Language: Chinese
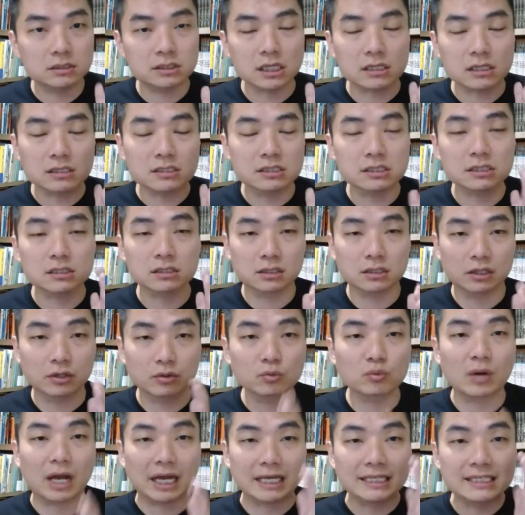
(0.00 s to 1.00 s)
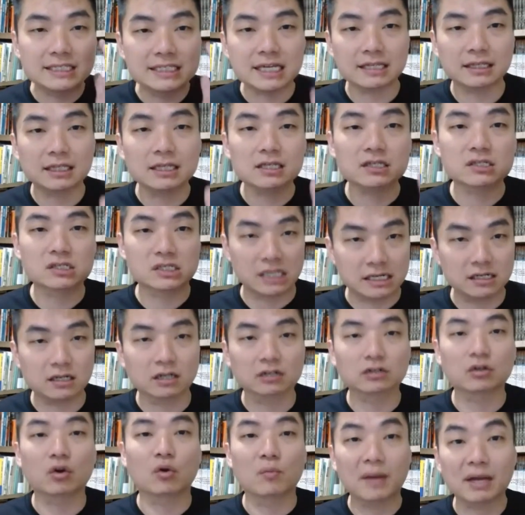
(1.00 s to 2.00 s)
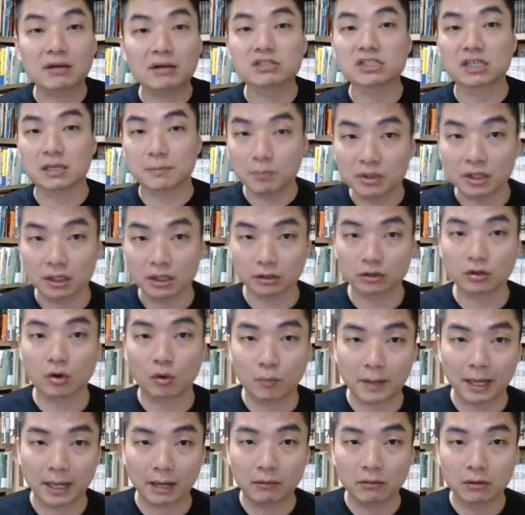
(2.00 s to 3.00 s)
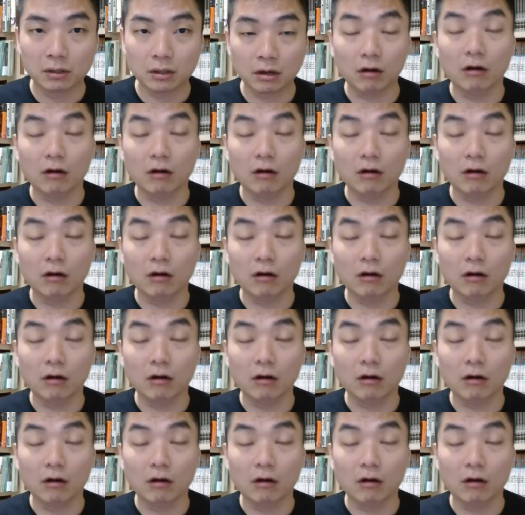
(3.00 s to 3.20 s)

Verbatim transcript: 政治人物来界定谁能投票，谁不能投票。